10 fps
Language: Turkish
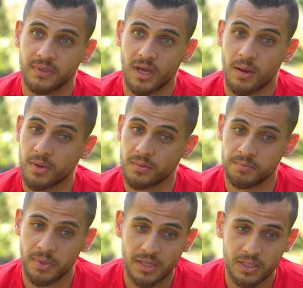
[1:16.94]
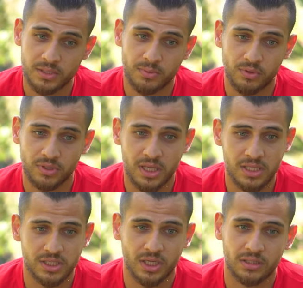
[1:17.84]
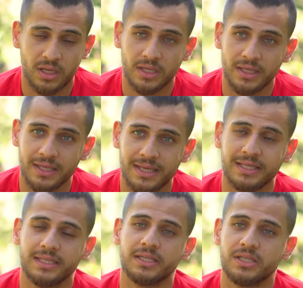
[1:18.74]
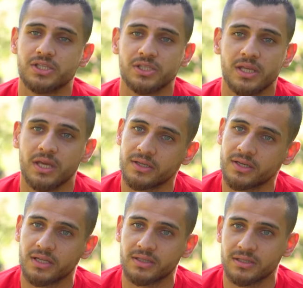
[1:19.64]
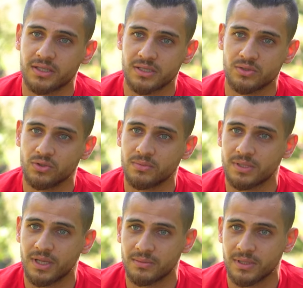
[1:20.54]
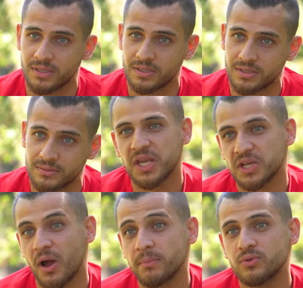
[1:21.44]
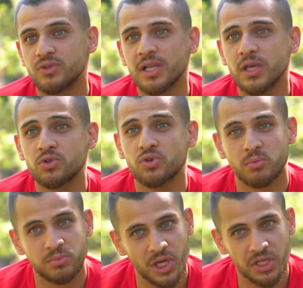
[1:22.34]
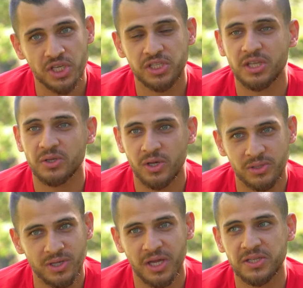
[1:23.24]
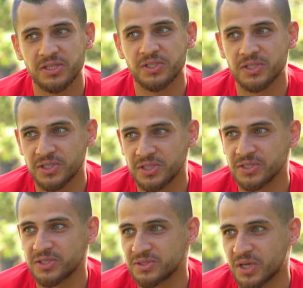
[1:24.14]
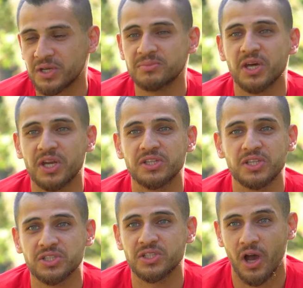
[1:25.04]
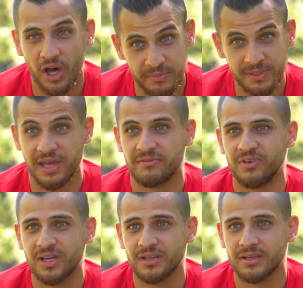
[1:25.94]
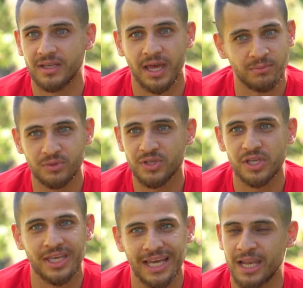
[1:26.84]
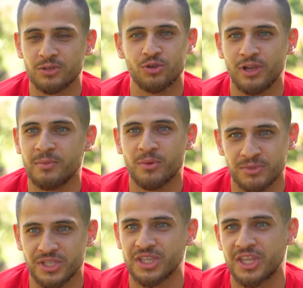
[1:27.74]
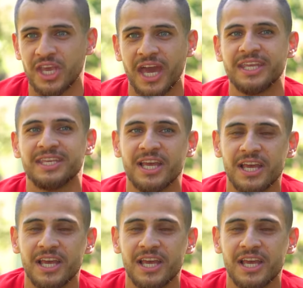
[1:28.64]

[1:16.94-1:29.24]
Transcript: Ama Pendik Spor'da inşallah ilk 7 içinde rahatlıkla sezonu bitirebiliriz. Yani kamp güzel geçiyor. Gerçekten yani e, takımda arkadaşlık harbiden var. Yani bunu yalan söylemiyorum ciddi yani